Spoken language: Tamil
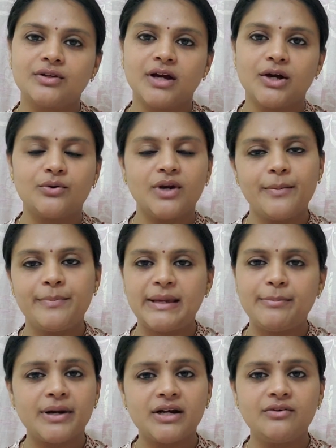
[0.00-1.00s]
ஆகும்னா பீ
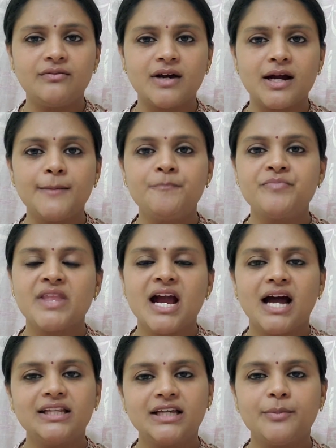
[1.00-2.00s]
பண்ணுவான்
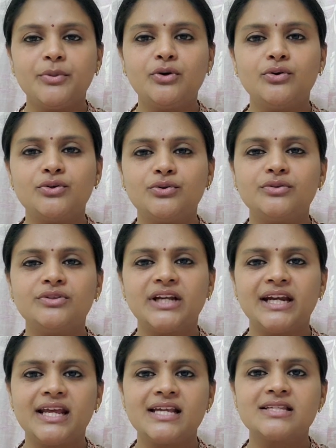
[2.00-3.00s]
அதுக்கப்புறம் ஒரு டூ த்ரீ
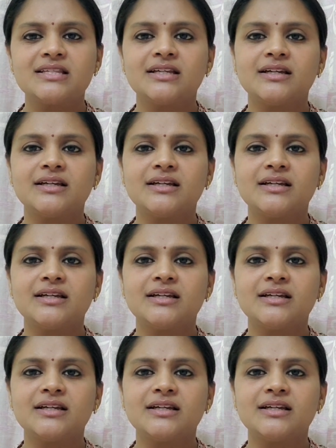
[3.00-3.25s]
டேஸ்